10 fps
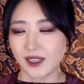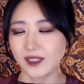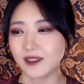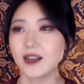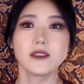
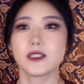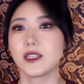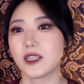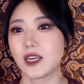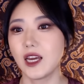그
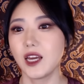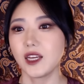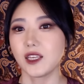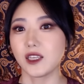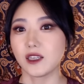당시
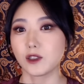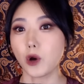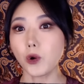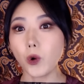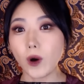이
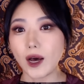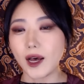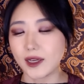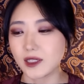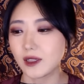
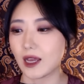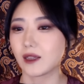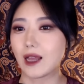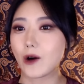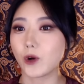선고가 이제 탁
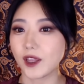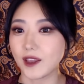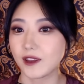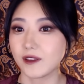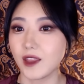나오게
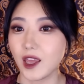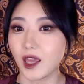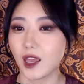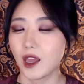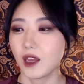
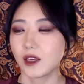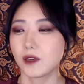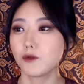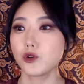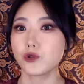되는데,
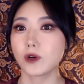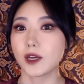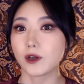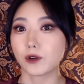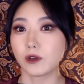김 교수가
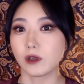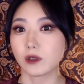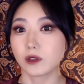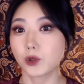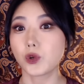
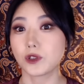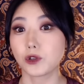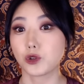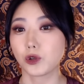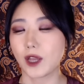이거를 듣고
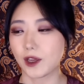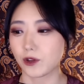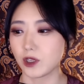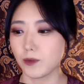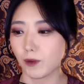있었죠.
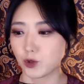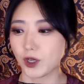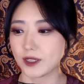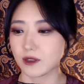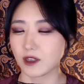당연히
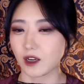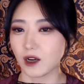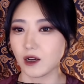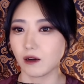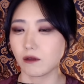법정에
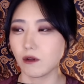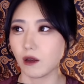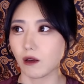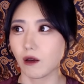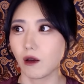있으니까.
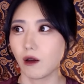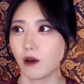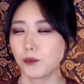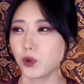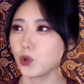근데
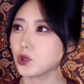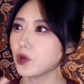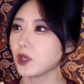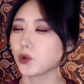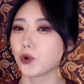
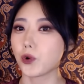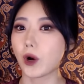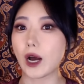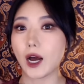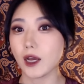표정의
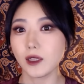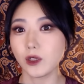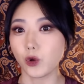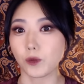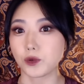동요가
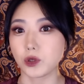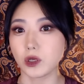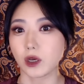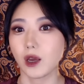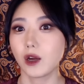하나도
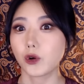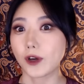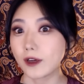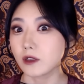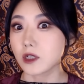없이
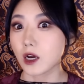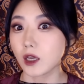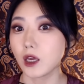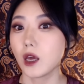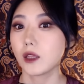
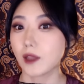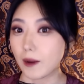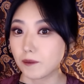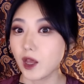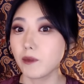굉장히
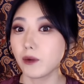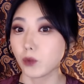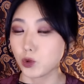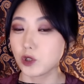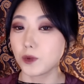담담한
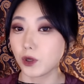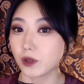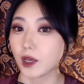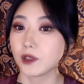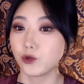
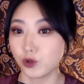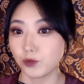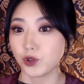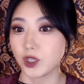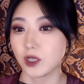모습이었다는
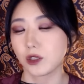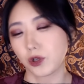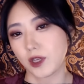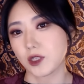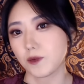후문이
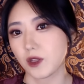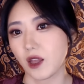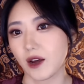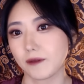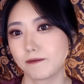
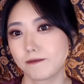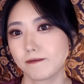전해집니다.